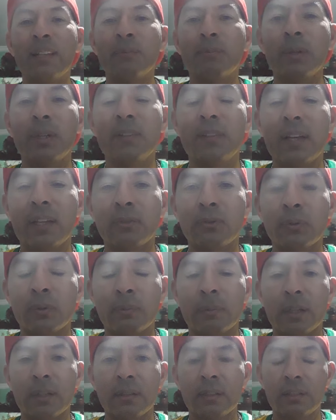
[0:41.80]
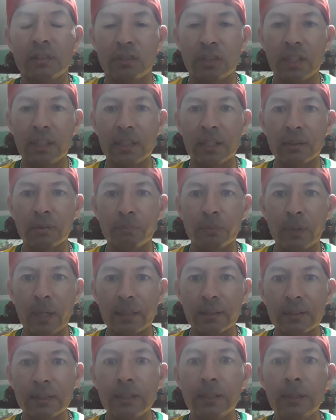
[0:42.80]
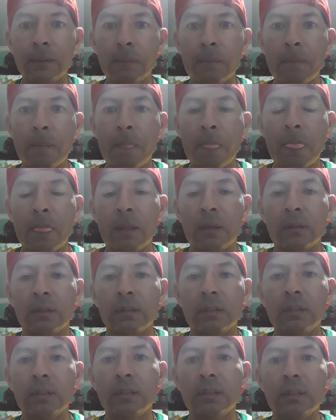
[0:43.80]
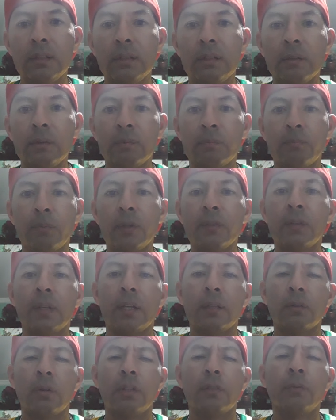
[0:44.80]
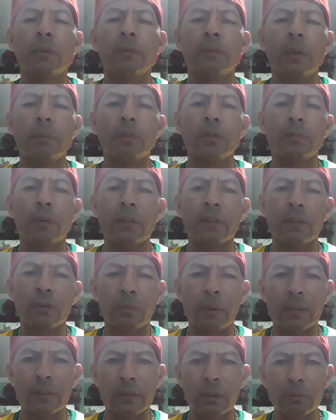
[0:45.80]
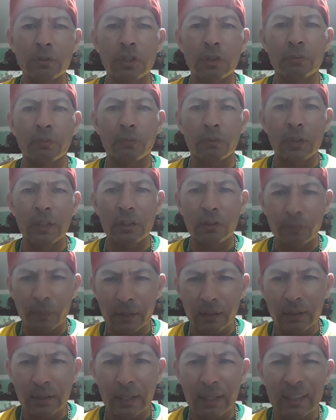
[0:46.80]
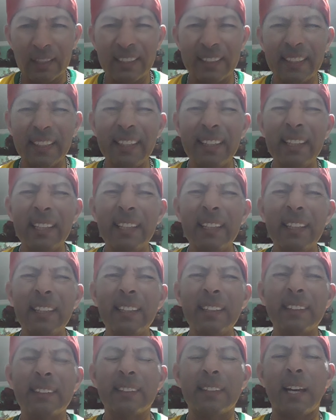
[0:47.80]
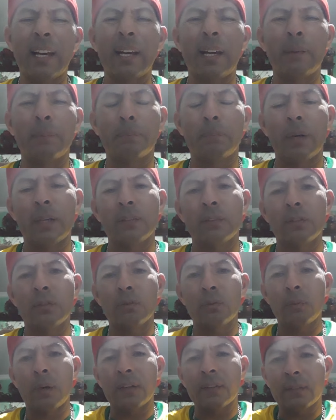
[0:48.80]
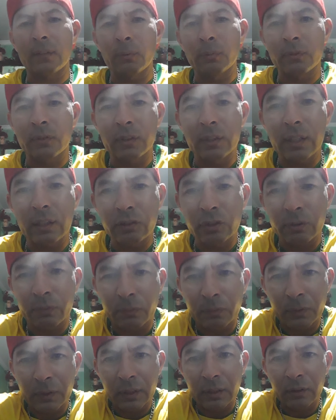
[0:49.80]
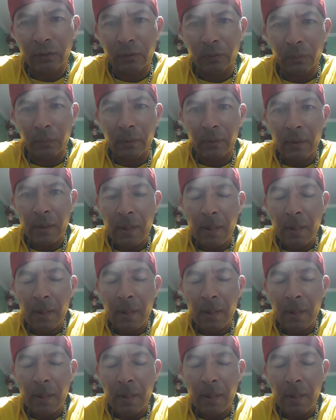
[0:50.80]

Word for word: pois é, turma. Chegando por aqui. E, pois é, nós vivemos uma situação difícil, hein? Eita, rapaz, situaçãozinha difícil.